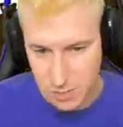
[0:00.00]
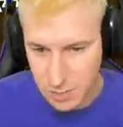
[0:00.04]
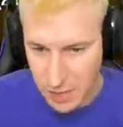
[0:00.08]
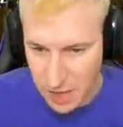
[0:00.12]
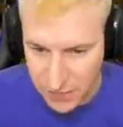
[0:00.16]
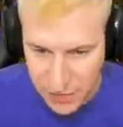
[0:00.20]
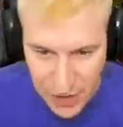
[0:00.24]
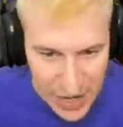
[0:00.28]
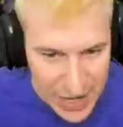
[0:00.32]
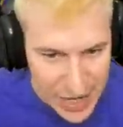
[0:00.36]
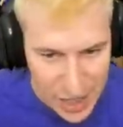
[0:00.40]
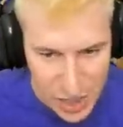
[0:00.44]
los
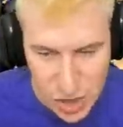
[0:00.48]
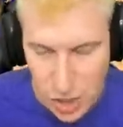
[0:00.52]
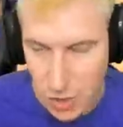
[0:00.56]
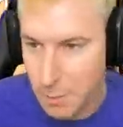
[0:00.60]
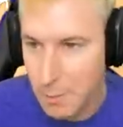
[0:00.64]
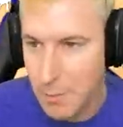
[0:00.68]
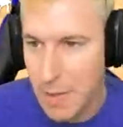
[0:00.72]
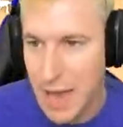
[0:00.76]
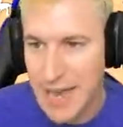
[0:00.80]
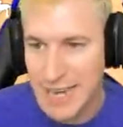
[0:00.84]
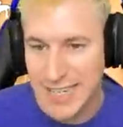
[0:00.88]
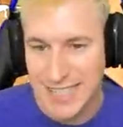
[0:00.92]
prefires
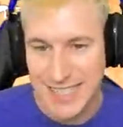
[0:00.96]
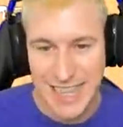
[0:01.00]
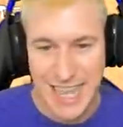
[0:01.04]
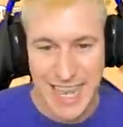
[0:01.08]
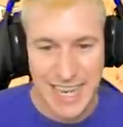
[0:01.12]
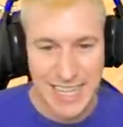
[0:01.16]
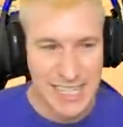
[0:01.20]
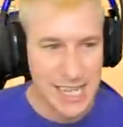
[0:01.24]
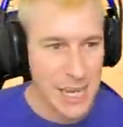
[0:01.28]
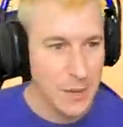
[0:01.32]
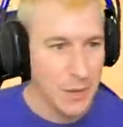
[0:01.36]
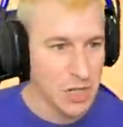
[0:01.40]
son
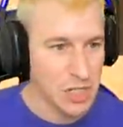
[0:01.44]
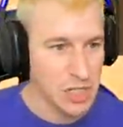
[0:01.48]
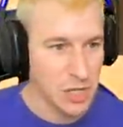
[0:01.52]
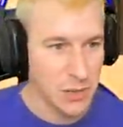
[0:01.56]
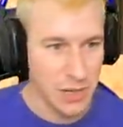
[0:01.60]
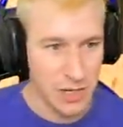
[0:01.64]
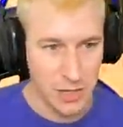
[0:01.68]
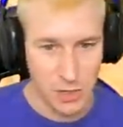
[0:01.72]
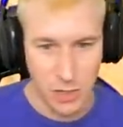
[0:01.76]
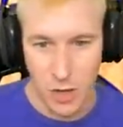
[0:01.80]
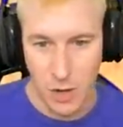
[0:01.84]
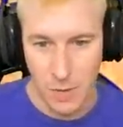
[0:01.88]
vastísimos,
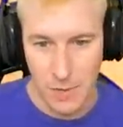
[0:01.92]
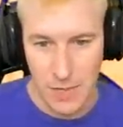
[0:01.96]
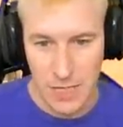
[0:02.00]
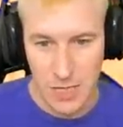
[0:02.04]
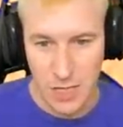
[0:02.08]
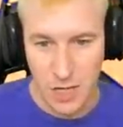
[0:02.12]
sobre todo